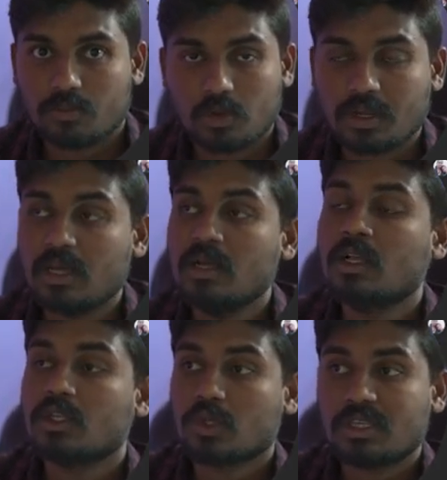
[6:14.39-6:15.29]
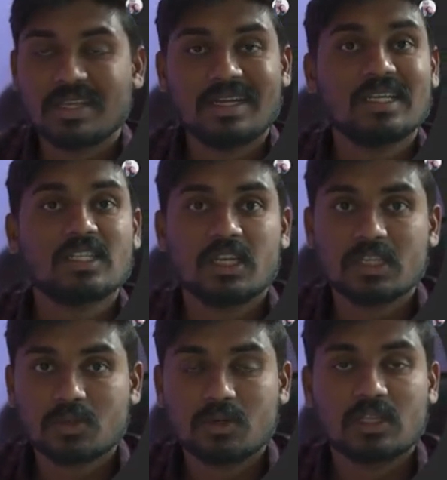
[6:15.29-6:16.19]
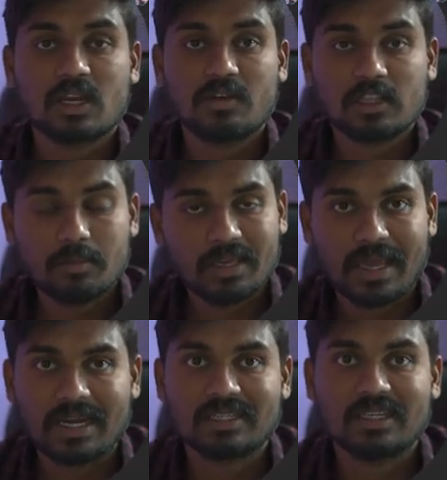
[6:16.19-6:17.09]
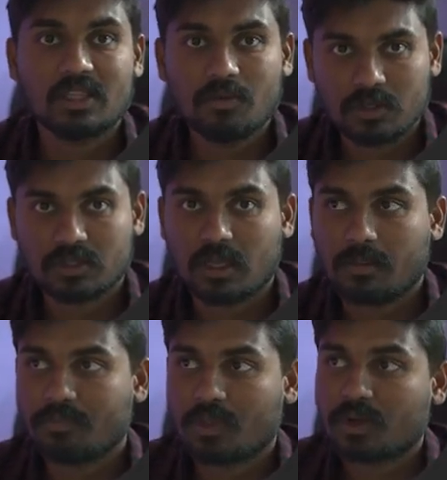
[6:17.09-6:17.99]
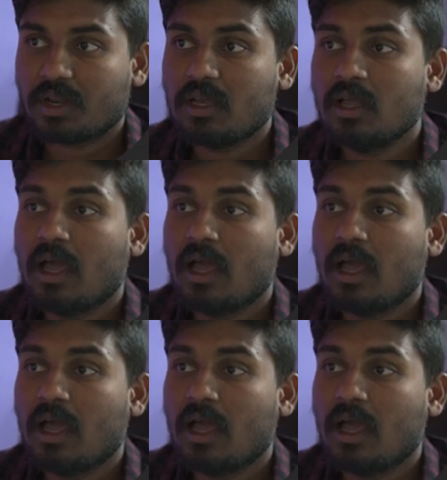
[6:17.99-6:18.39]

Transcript: ఓకేనా సో ఈ సెట్టింగ్స్ చేసుకున్న తర్వాత మీకు యాడ్స్ అనేది వస్తాయి ఓకేనా